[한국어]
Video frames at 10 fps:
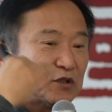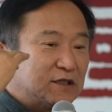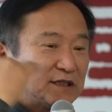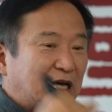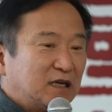
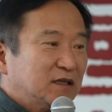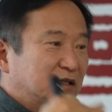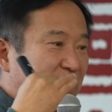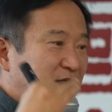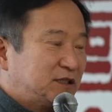쌀은
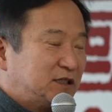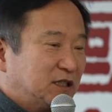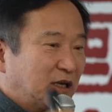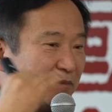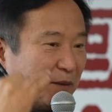어느
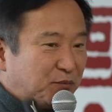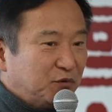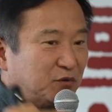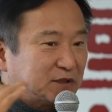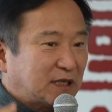지역에 몇
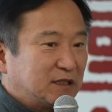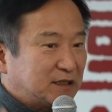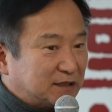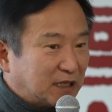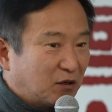푼도 쌀을
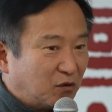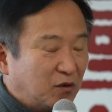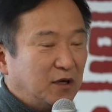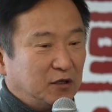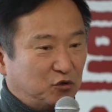
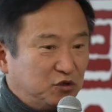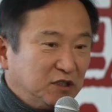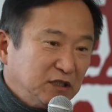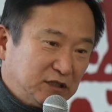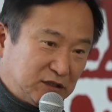썼다라고
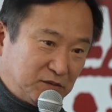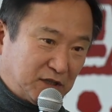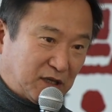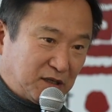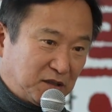규정이
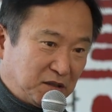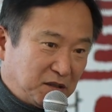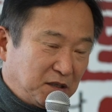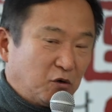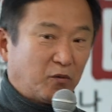있습니다.
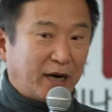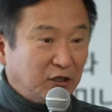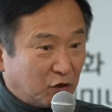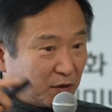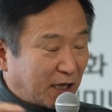
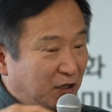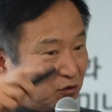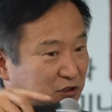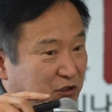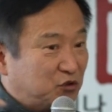와인도
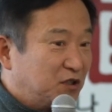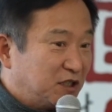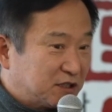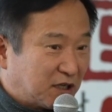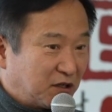AOC 규정이
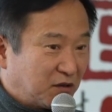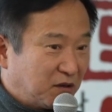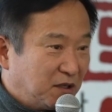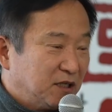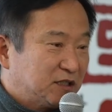있잖아요.
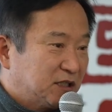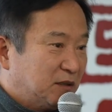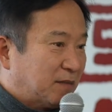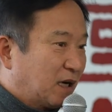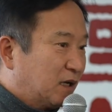
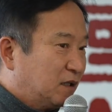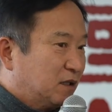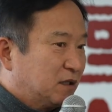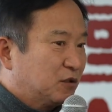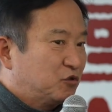지금
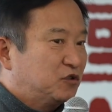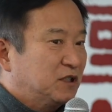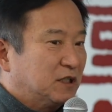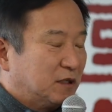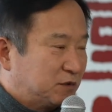막걸리는 그
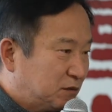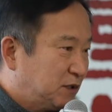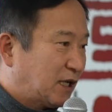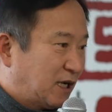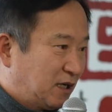규정이
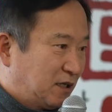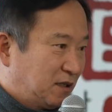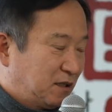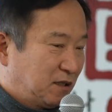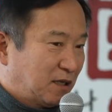없습니다.
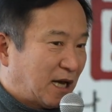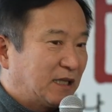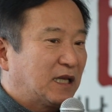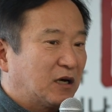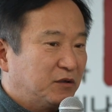
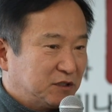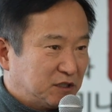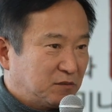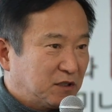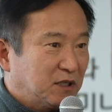안타까운
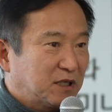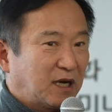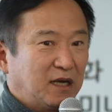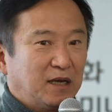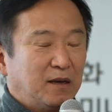현실입니다.
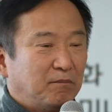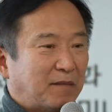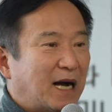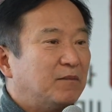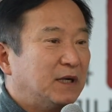그러니까
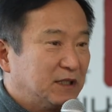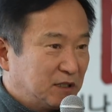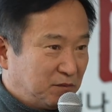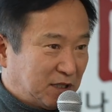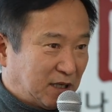막 먹는
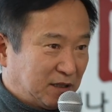겁니다.